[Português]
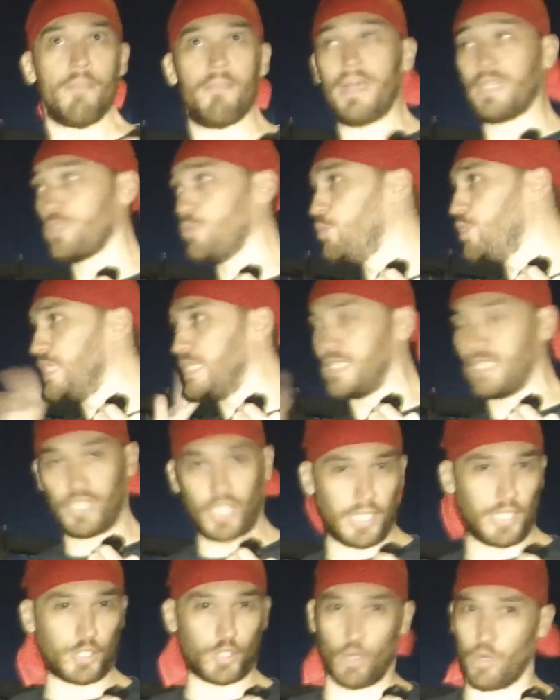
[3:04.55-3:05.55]
mas o Murici
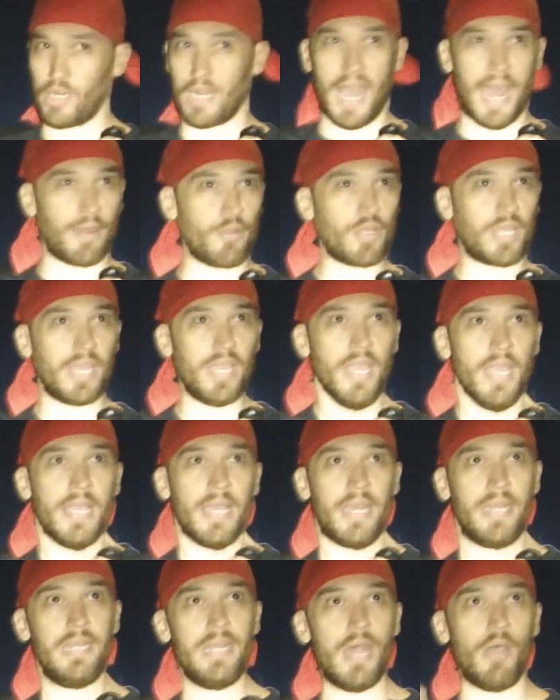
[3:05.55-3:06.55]
já deixou claro que
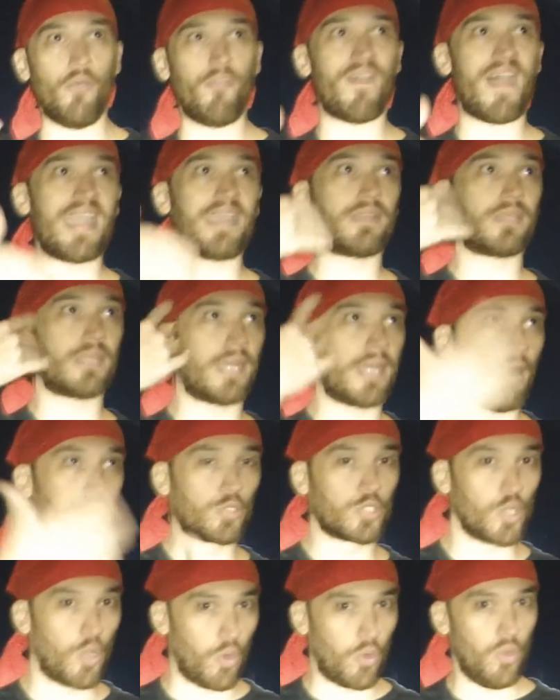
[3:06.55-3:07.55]
não vai entregar
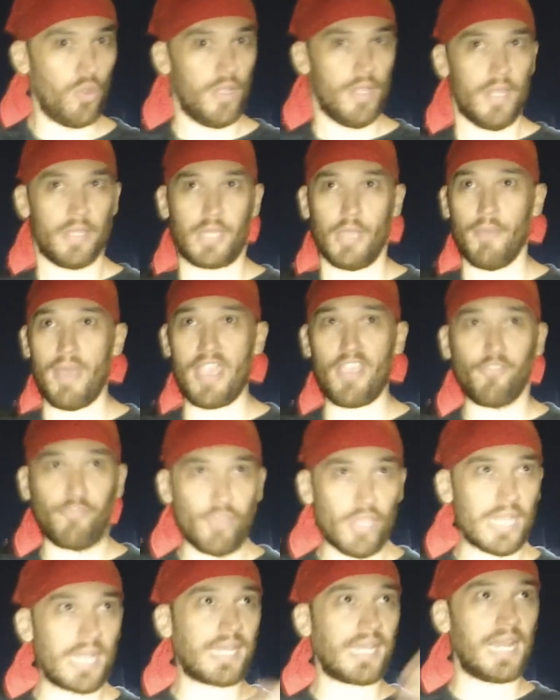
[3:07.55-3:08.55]
o jogo. Então aí
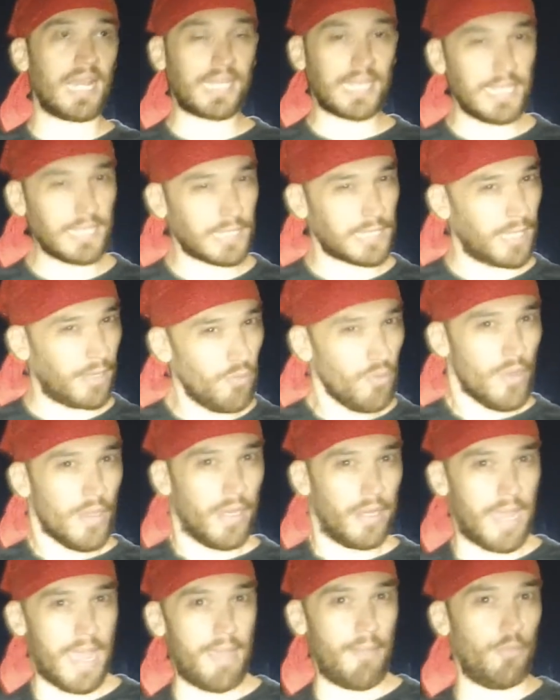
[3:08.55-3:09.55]
fica aquela questão,
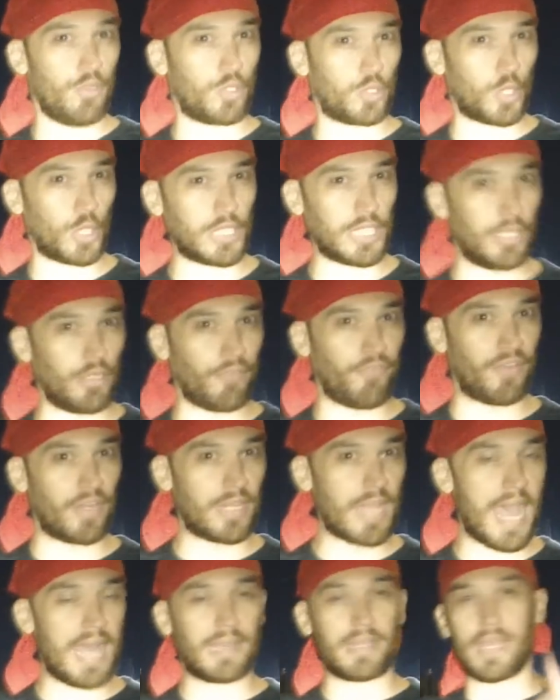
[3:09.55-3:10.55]
né? Muito torcedor
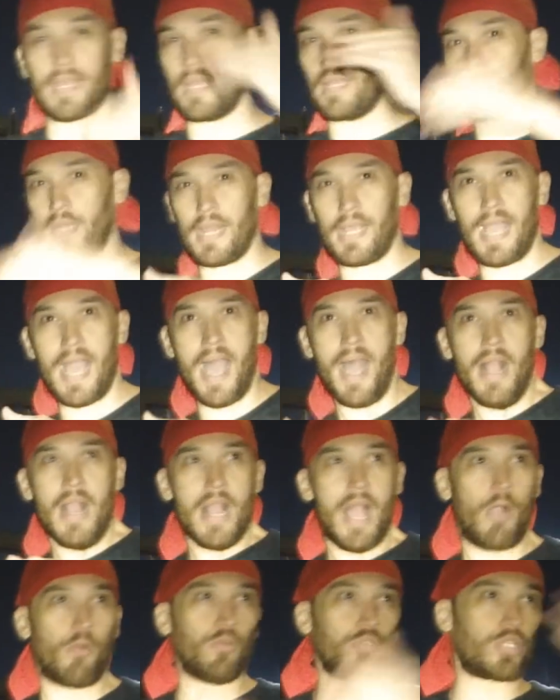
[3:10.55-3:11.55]
falando, ah, tem que entregar,
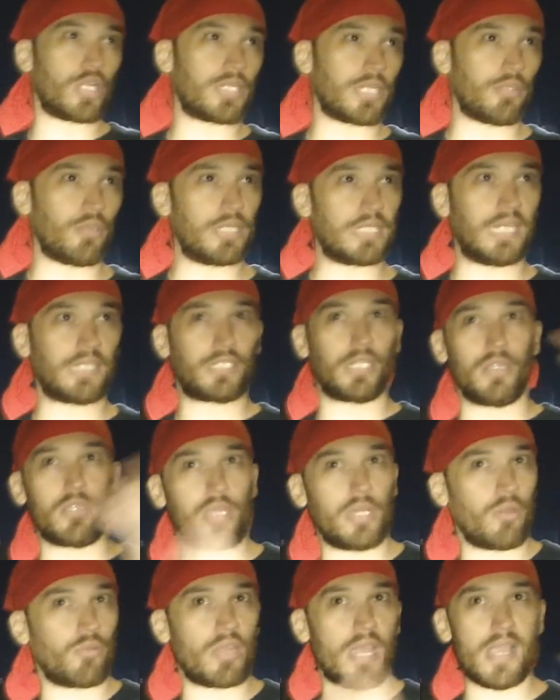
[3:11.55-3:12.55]
alguns torcedores achando
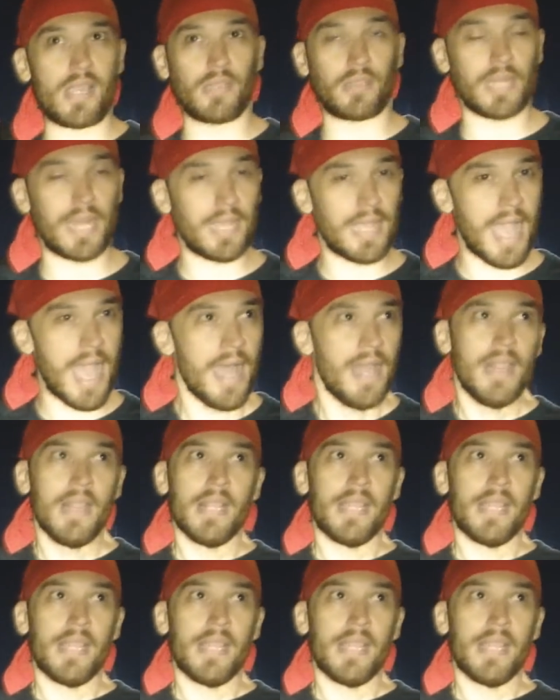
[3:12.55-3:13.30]
que não tem que entregar.